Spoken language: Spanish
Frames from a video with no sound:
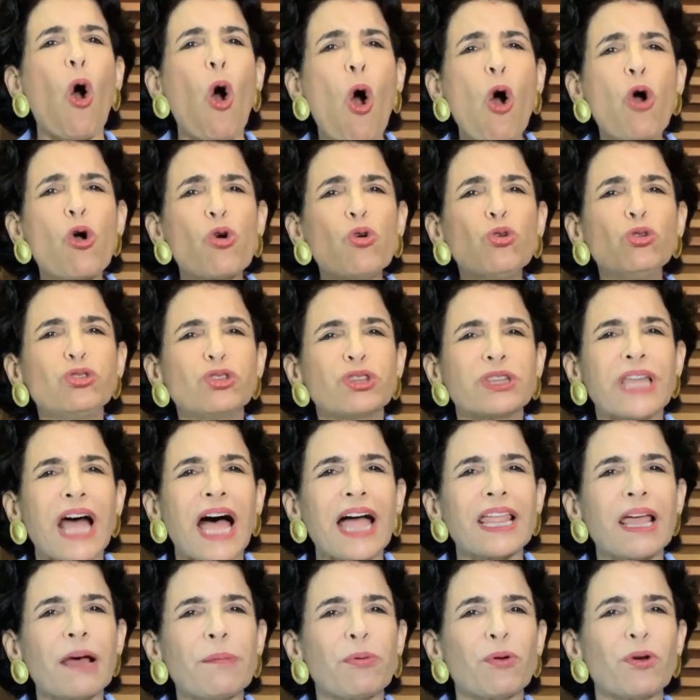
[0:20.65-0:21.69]

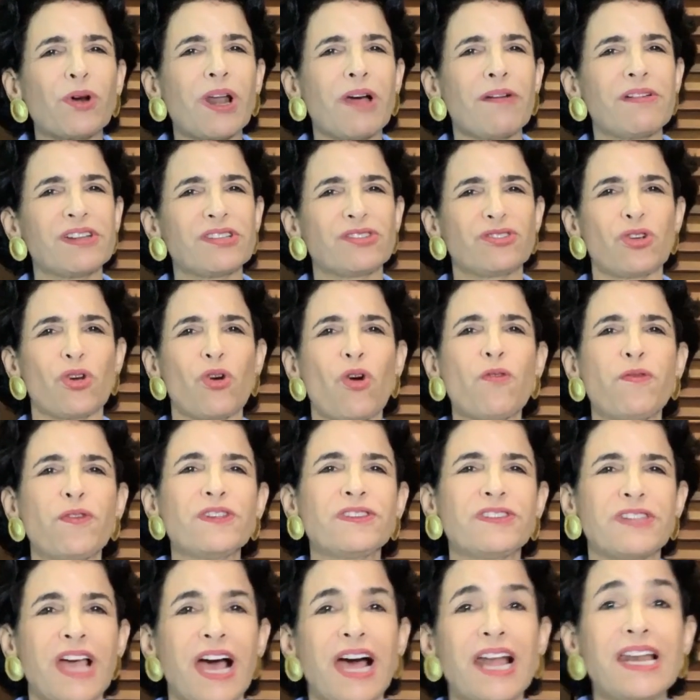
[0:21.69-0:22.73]
ocultada por la versión
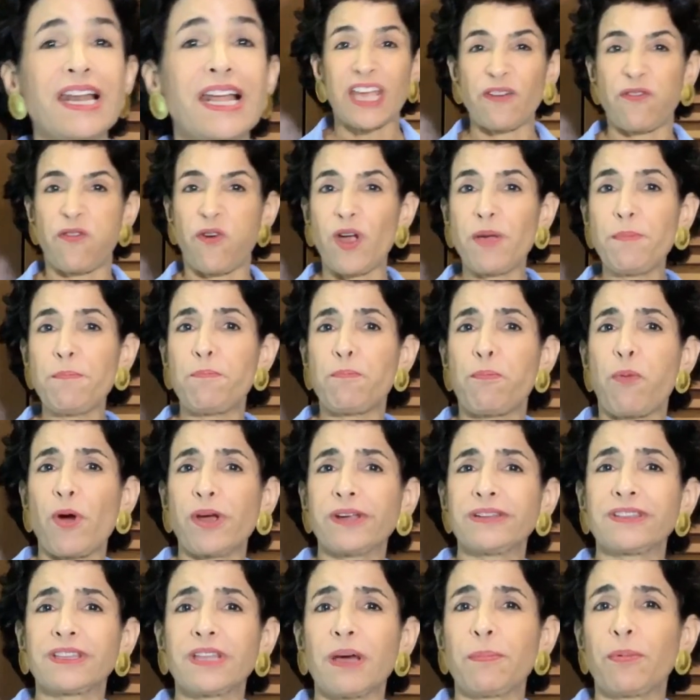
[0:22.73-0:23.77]
oficial que fue
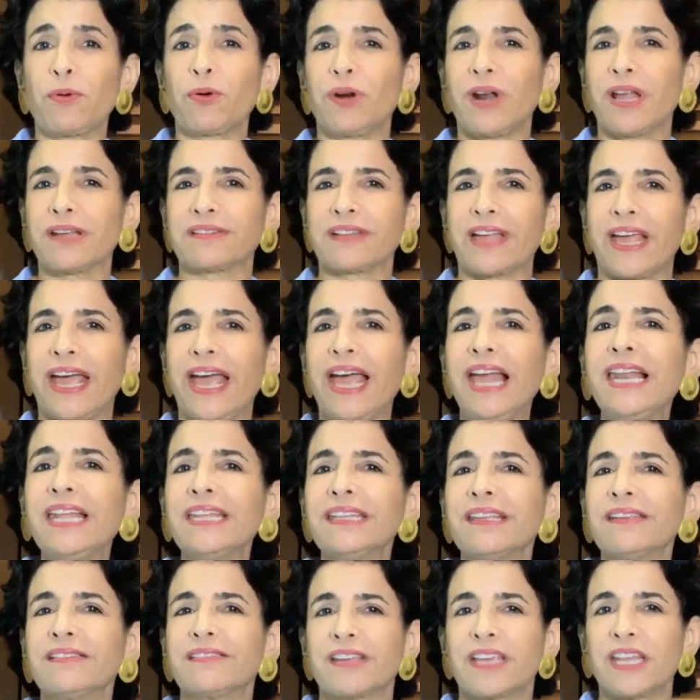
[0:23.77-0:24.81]
impuesta por las
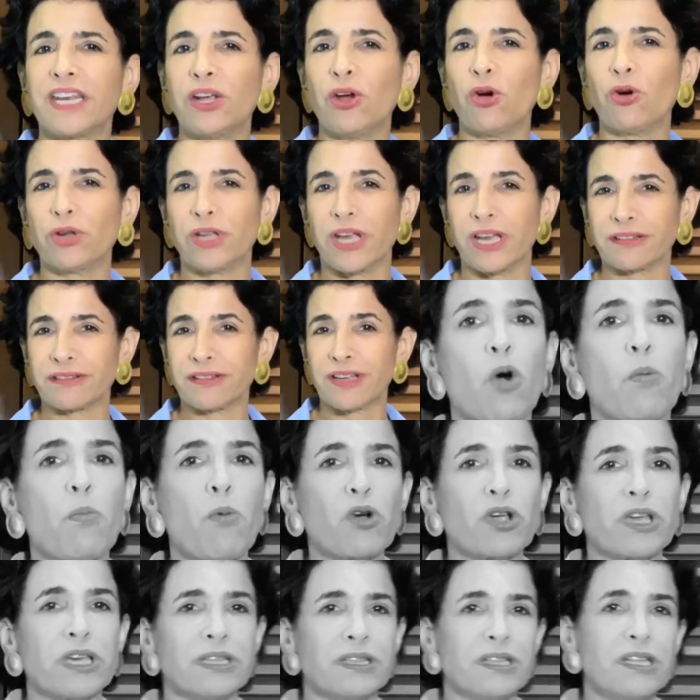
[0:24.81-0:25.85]
élites criollas.
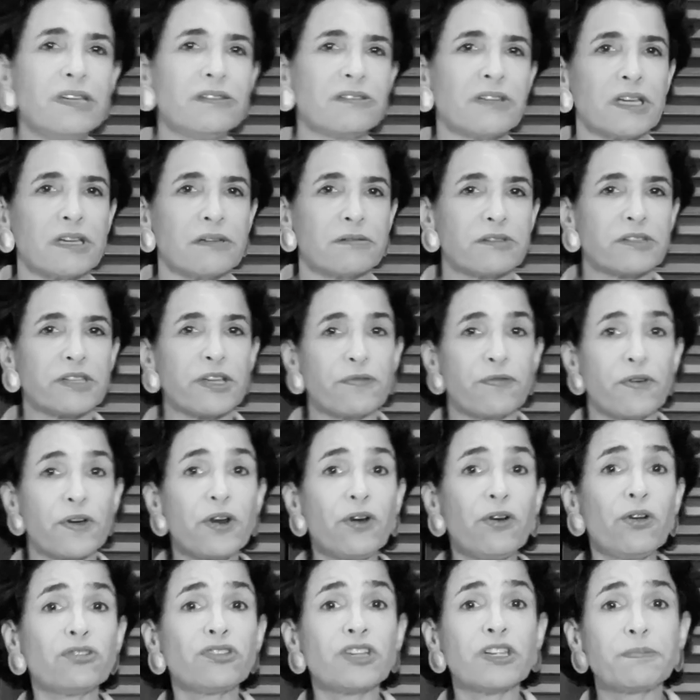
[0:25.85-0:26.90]
Como quien dice, se
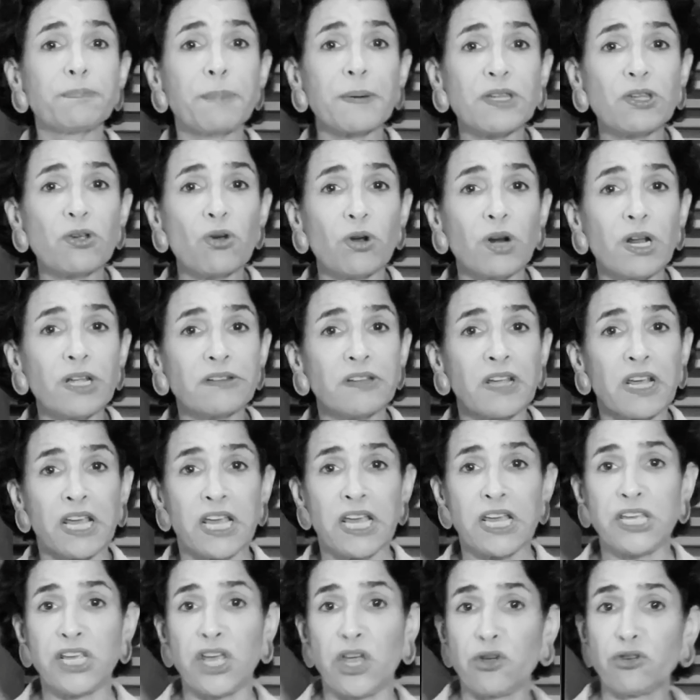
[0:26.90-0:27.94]
fueron los españoles
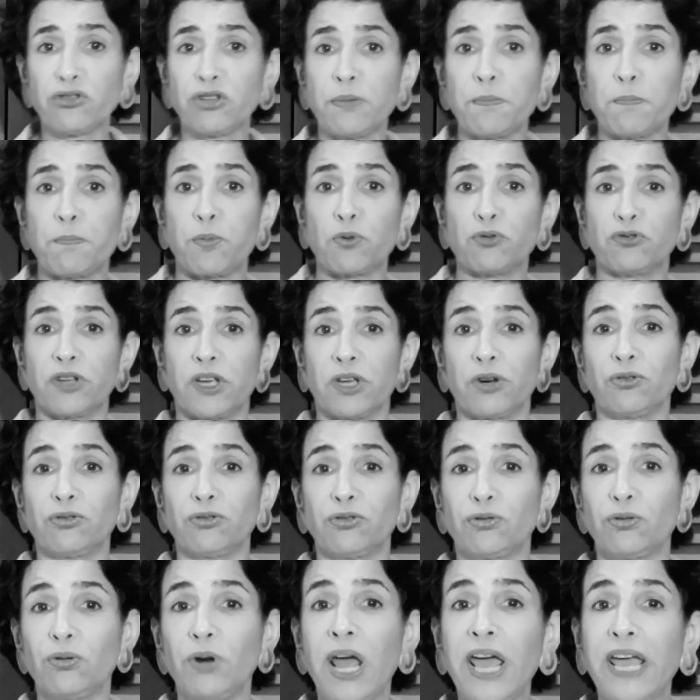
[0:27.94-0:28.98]
y ellos
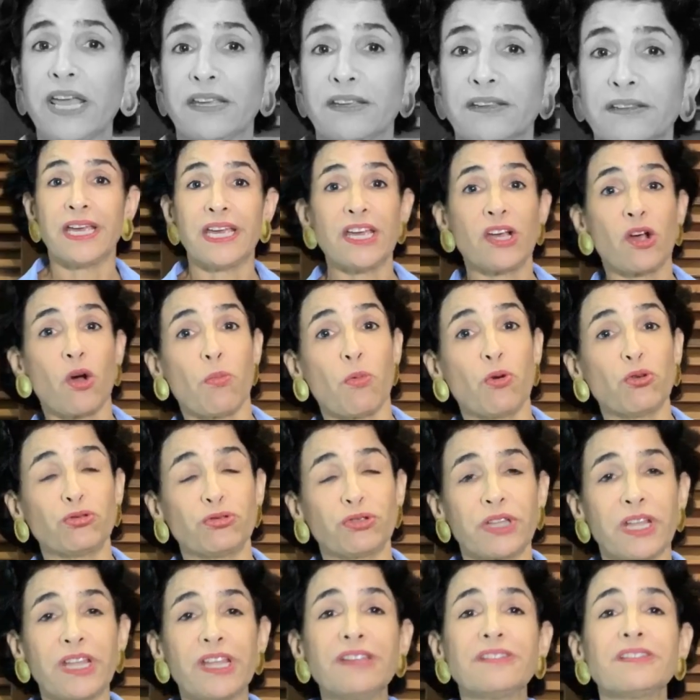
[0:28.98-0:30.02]
impusieron su ley. Y como
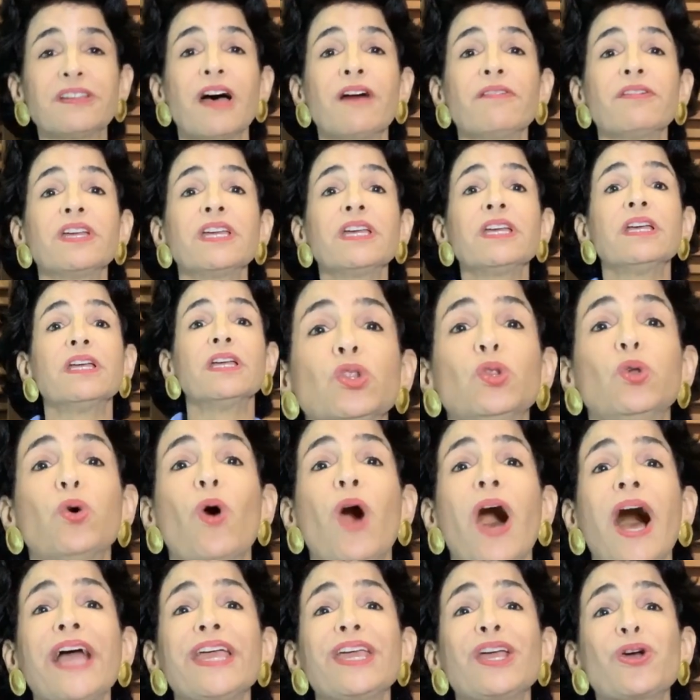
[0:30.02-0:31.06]
ustedes saben,
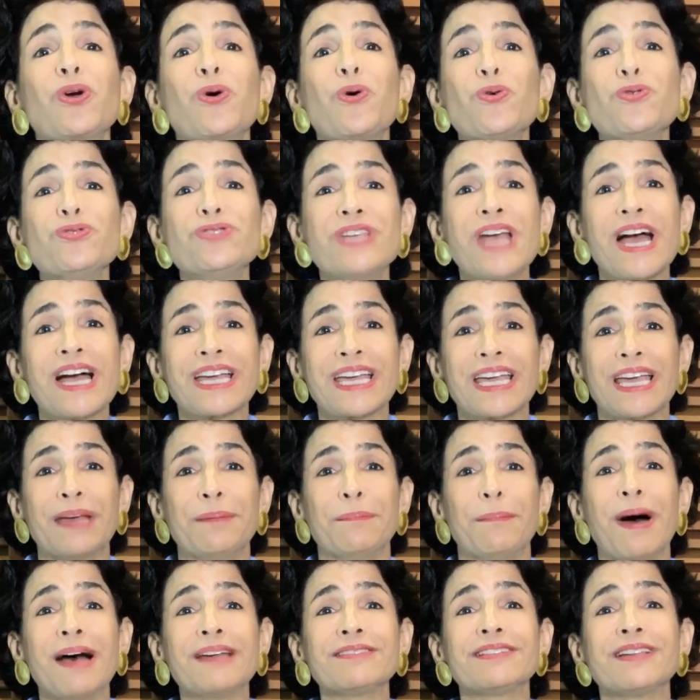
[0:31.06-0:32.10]
no hay cuña
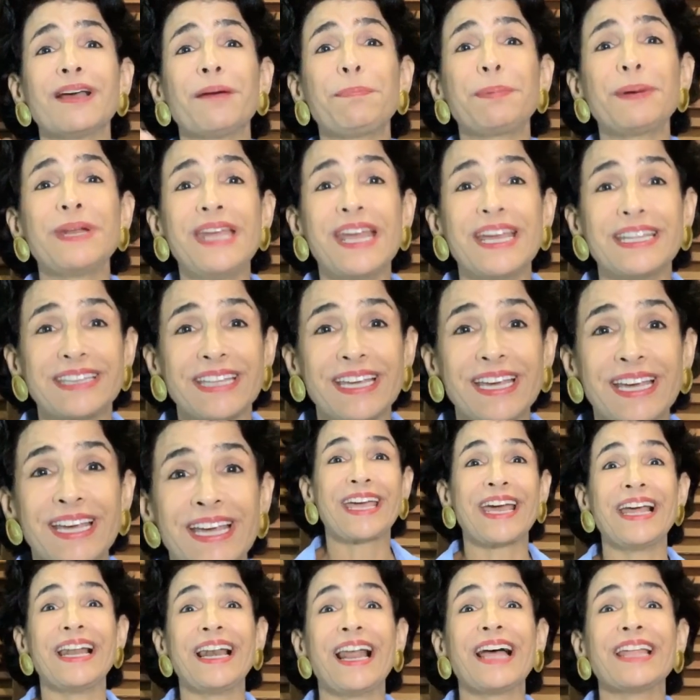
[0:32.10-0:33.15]
que más apriete
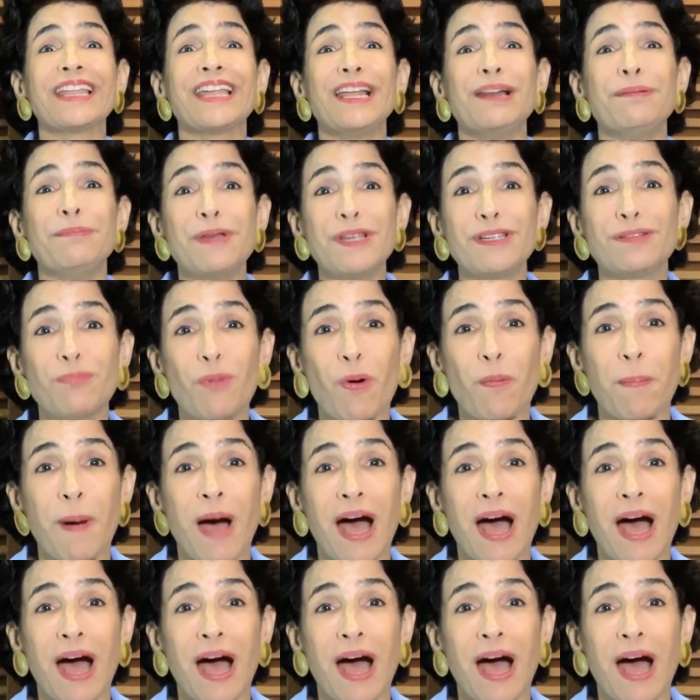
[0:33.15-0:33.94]
que la del mismo